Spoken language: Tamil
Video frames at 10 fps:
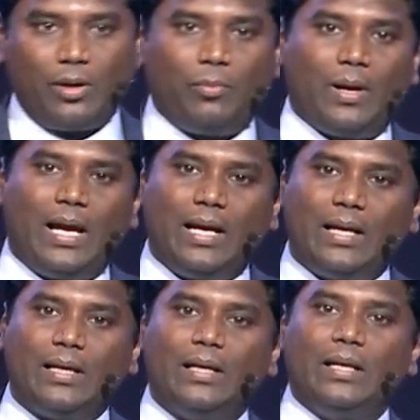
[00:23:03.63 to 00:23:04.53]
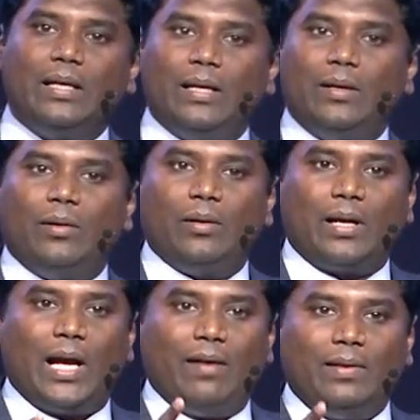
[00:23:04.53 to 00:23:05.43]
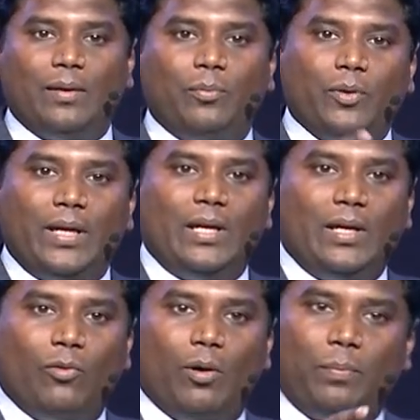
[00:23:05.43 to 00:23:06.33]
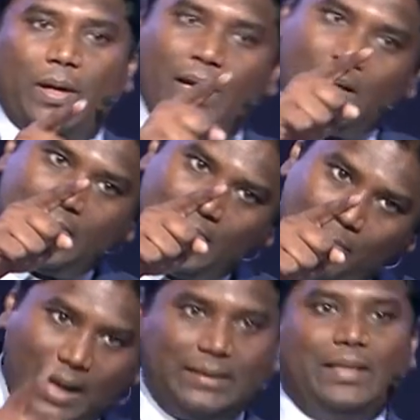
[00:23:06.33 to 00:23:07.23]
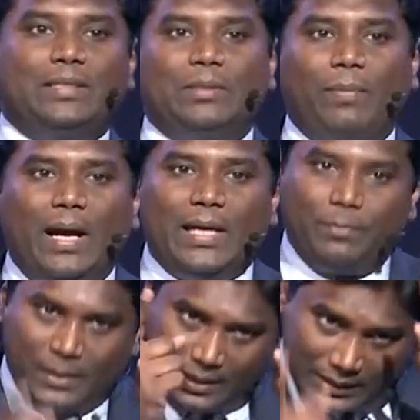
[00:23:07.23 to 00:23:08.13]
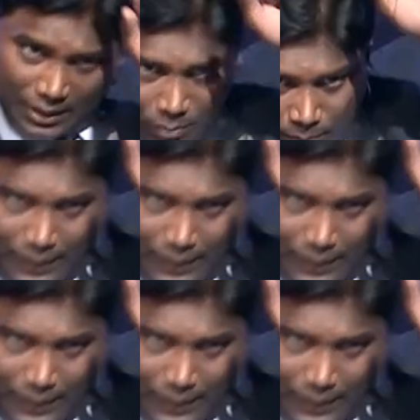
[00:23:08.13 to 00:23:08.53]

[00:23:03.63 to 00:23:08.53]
சொன்ன போனால் கவலை போய் உன் ப்ரையாரிட்டியை மாற்றிருச்சுப்பா இப்போ நீ திரும்ப